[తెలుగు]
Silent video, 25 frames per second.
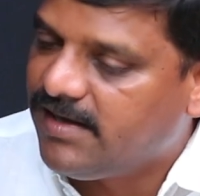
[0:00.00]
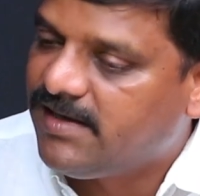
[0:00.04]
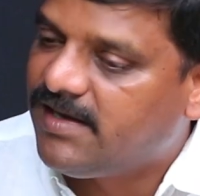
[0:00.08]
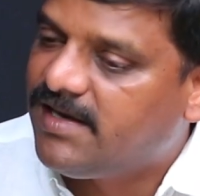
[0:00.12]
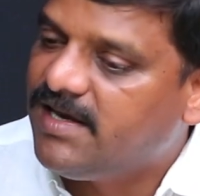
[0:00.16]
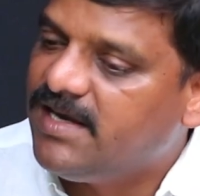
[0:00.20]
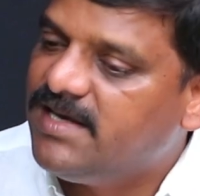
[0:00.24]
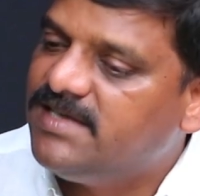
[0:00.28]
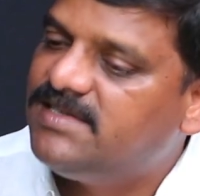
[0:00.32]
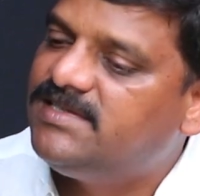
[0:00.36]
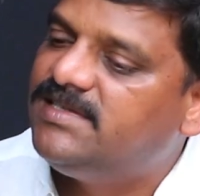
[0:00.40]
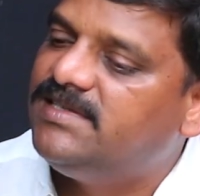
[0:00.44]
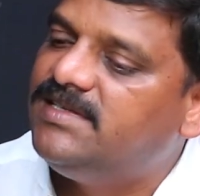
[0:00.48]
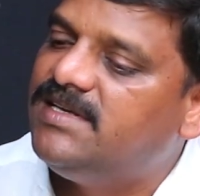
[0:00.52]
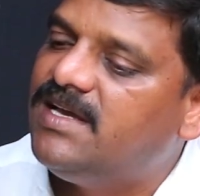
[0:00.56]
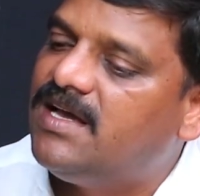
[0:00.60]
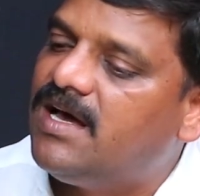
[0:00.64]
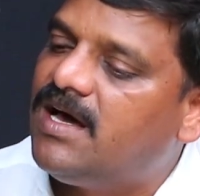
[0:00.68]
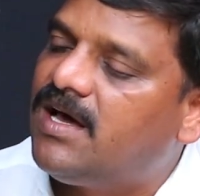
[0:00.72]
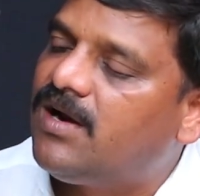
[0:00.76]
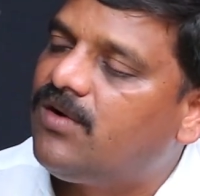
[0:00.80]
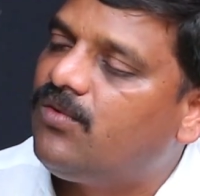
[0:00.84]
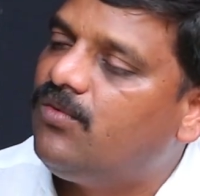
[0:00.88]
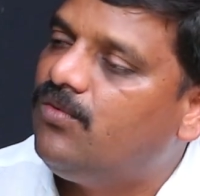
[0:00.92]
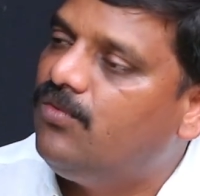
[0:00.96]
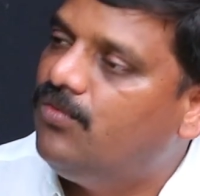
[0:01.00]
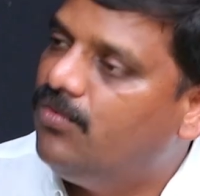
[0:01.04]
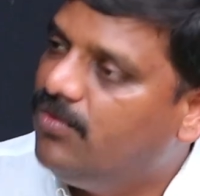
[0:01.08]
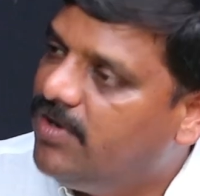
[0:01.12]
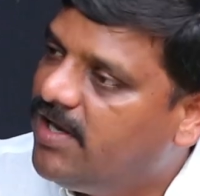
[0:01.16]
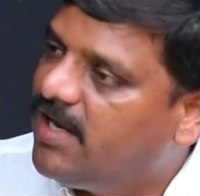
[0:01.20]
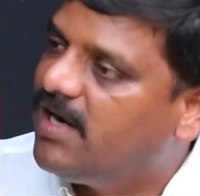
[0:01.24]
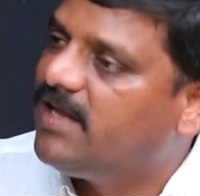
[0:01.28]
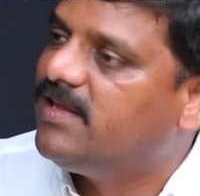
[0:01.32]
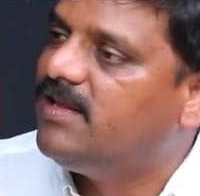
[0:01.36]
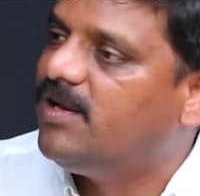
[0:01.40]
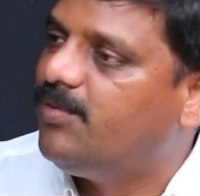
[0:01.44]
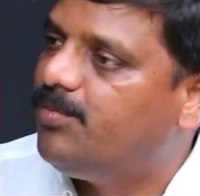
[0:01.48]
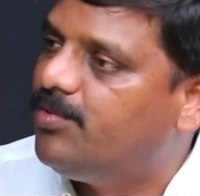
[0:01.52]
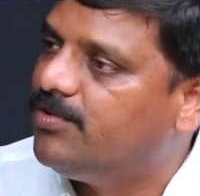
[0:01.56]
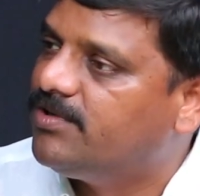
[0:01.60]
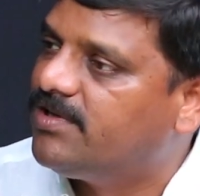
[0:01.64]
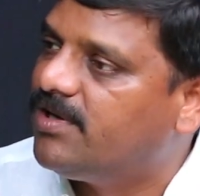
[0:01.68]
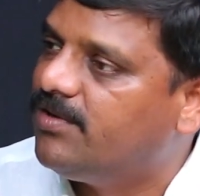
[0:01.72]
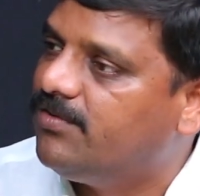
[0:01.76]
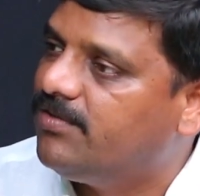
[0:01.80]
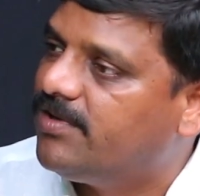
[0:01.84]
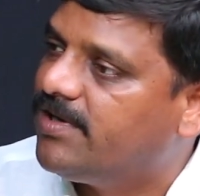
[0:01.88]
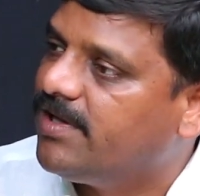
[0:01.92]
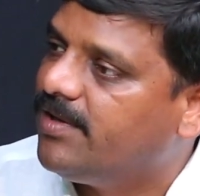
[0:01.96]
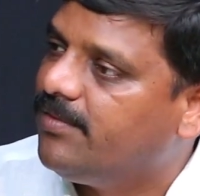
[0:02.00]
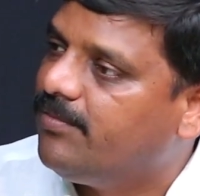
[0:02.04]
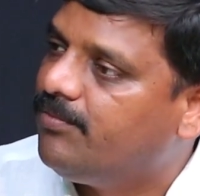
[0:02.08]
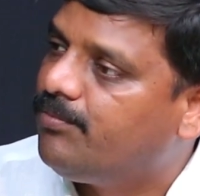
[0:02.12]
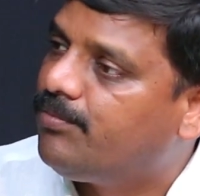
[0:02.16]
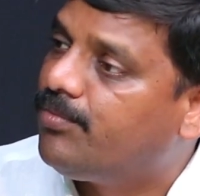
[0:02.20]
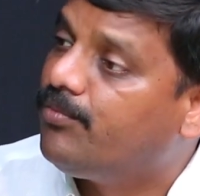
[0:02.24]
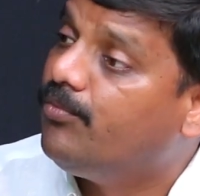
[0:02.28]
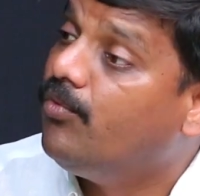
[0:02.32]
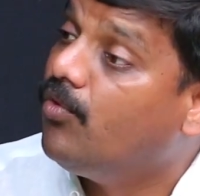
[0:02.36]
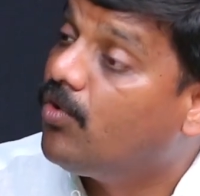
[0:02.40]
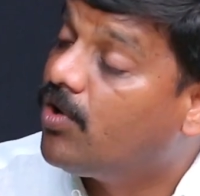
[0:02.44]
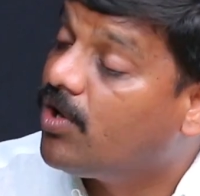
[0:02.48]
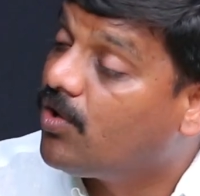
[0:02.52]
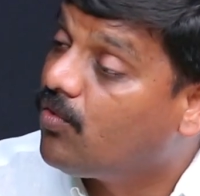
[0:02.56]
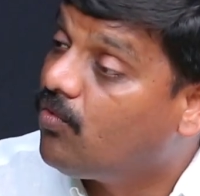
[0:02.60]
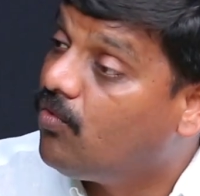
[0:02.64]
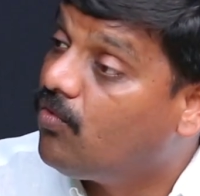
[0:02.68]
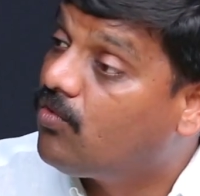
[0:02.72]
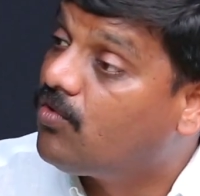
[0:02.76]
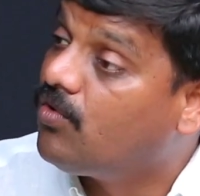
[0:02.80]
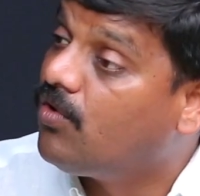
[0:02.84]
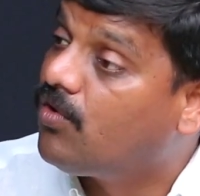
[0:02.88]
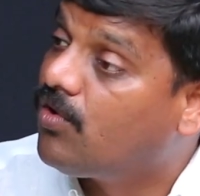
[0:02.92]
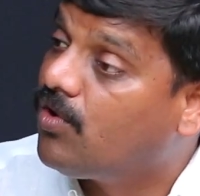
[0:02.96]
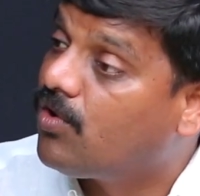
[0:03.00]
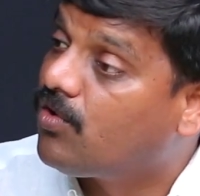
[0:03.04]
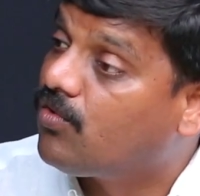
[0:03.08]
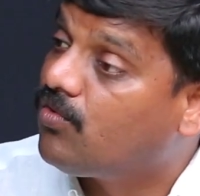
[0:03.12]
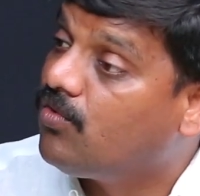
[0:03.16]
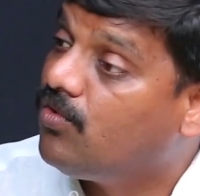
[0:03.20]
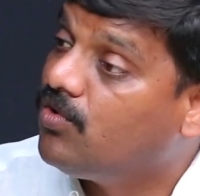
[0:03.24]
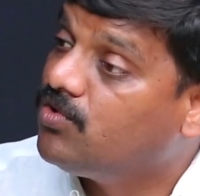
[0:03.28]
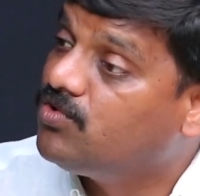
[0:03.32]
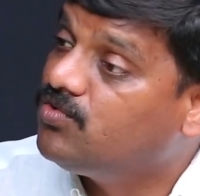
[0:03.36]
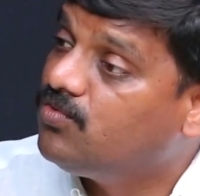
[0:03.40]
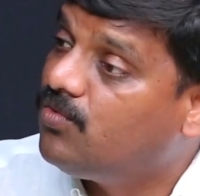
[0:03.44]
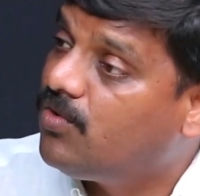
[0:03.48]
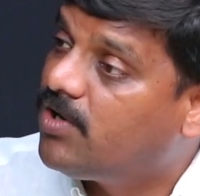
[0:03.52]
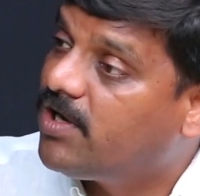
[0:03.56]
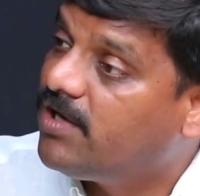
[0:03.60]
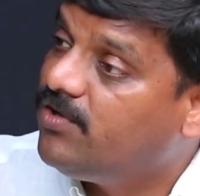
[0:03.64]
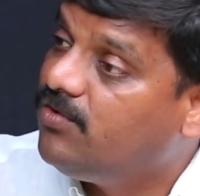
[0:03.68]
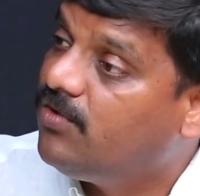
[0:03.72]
కేసీఆర్ గుండెలు ఎదిరిపోతూ ఉంటాయి ఒక ఒక్కొక్క రోజు ఒక